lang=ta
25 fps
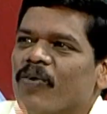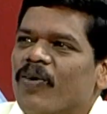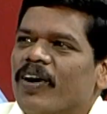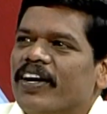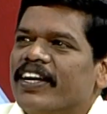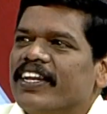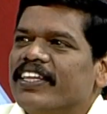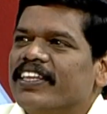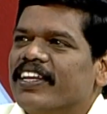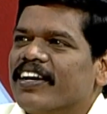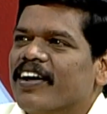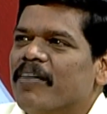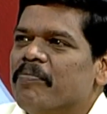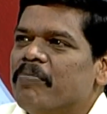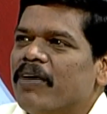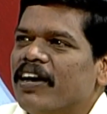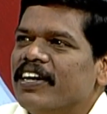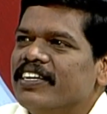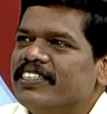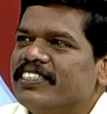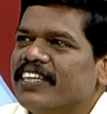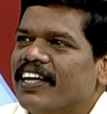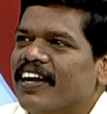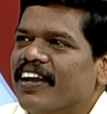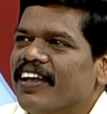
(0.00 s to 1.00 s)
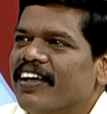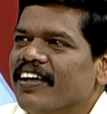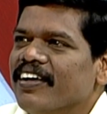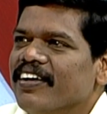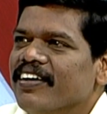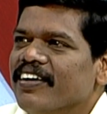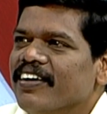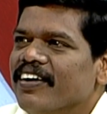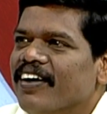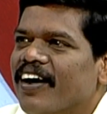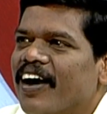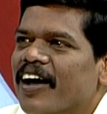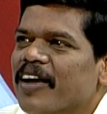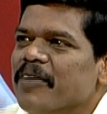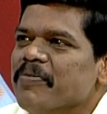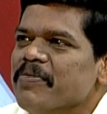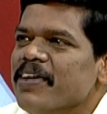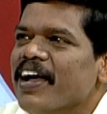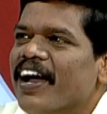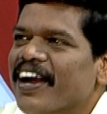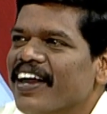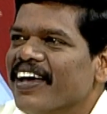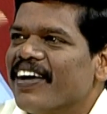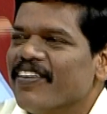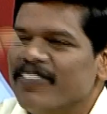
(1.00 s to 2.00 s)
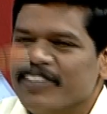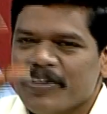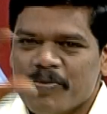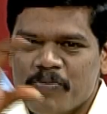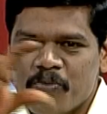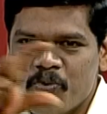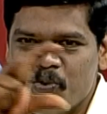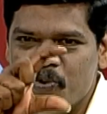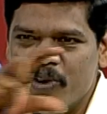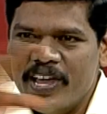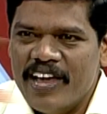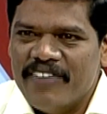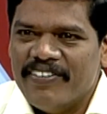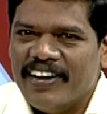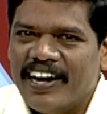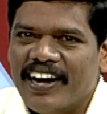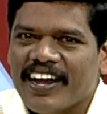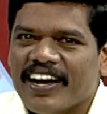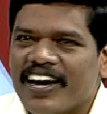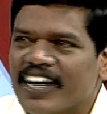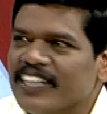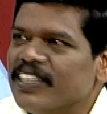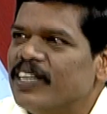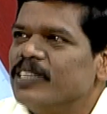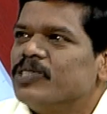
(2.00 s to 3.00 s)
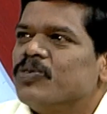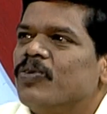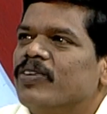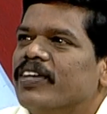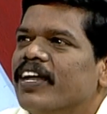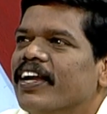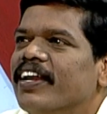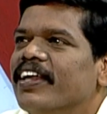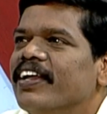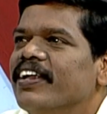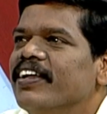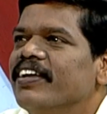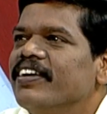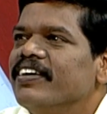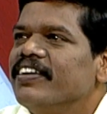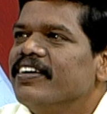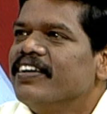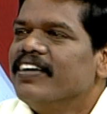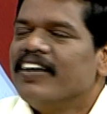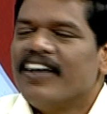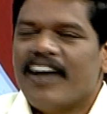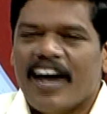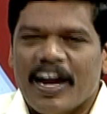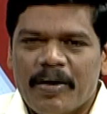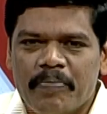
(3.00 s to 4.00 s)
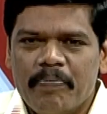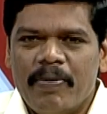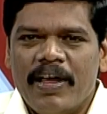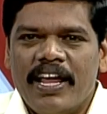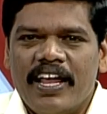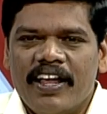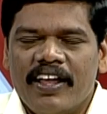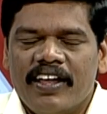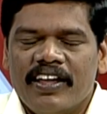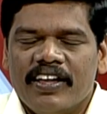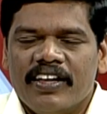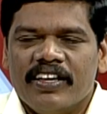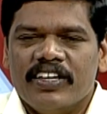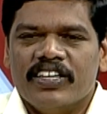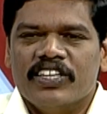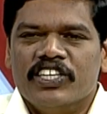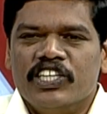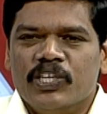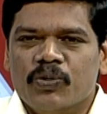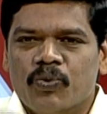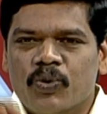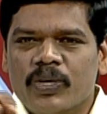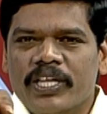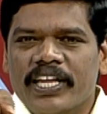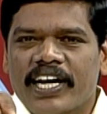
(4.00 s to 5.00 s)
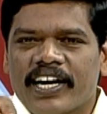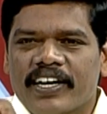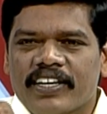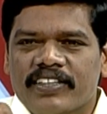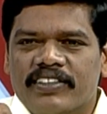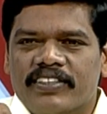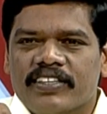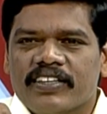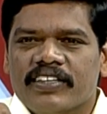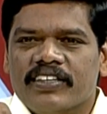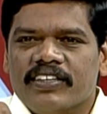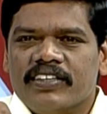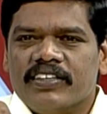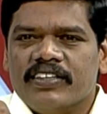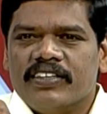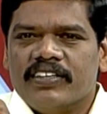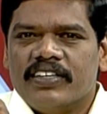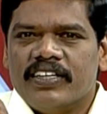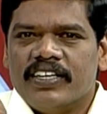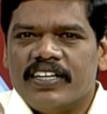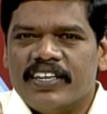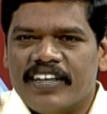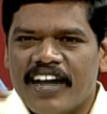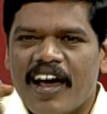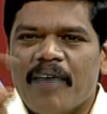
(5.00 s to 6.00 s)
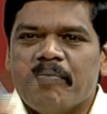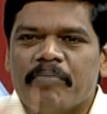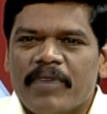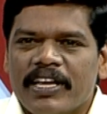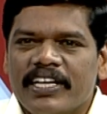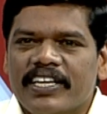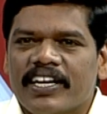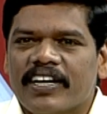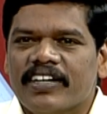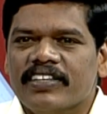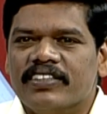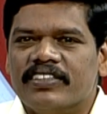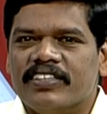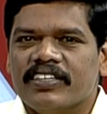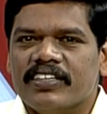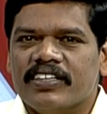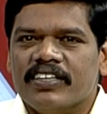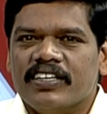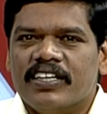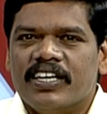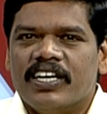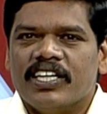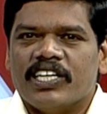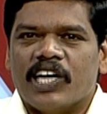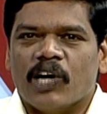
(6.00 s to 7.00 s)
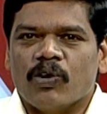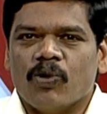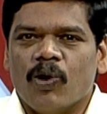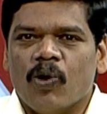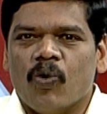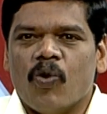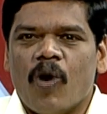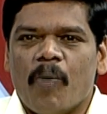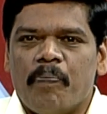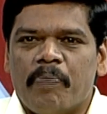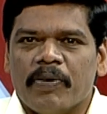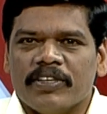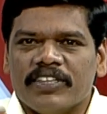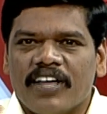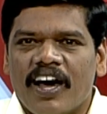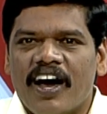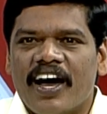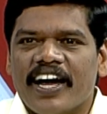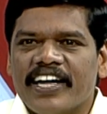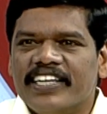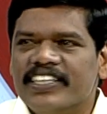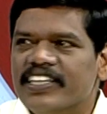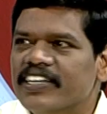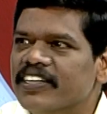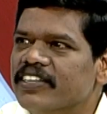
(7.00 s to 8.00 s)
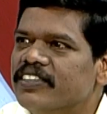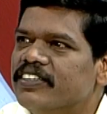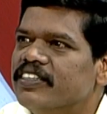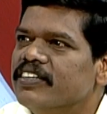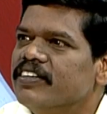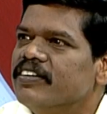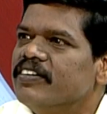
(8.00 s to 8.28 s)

லெட்டர் எழுதியிருக்கான் பாண்டிச்சேரியில் அருமையான கவிதை மூணே வரியில் காதலை சொல்லிட்டானே அன்பே நீ உயிரெழுத்து நான் மெய் எழுத்து நடுவில் உங்கள் ஒப்பந்தான் ஆயுத எழுத்து